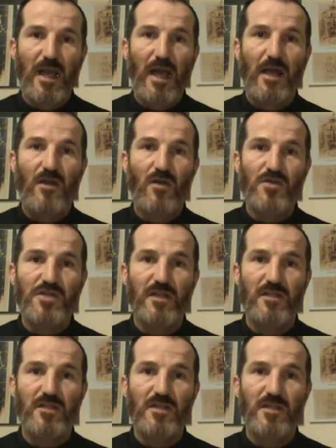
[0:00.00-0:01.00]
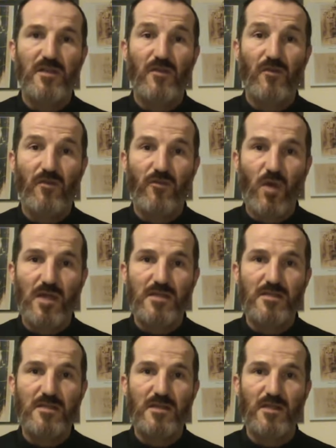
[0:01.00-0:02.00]
alors j'ai dit
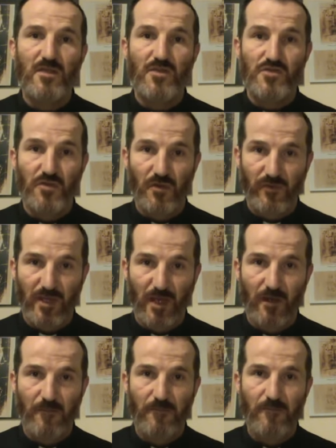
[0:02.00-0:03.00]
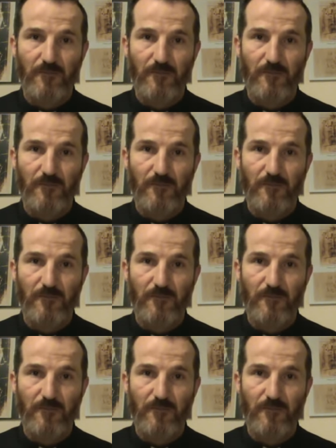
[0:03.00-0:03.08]
Voici, je viens